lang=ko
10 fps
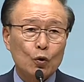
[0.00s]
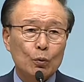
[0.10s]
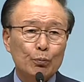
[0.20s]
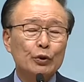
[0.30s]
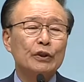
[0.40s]

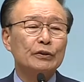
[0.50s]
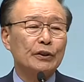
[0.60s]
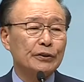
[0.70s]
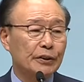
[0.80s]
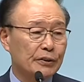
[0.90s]
불어
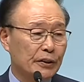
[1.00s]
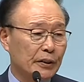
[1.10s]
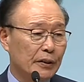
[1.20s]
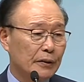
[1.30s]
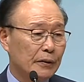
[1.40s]

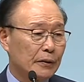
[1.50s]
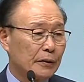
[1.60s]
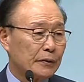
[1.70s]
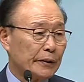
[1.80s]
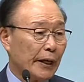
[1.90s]
넣으셔서
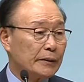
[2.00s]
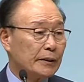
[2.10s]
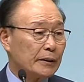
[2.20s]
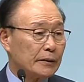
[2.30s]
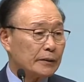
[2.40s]

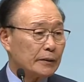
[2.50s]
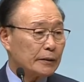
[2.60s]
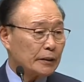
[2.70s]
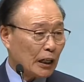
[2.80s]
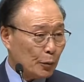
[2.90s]
생명
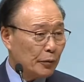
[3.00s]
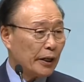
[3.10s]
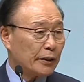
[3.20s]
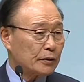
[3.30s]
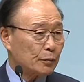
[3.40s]
사람
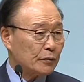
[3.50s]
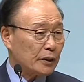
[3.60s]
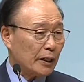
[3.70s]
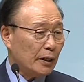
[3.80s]
되겠습니다.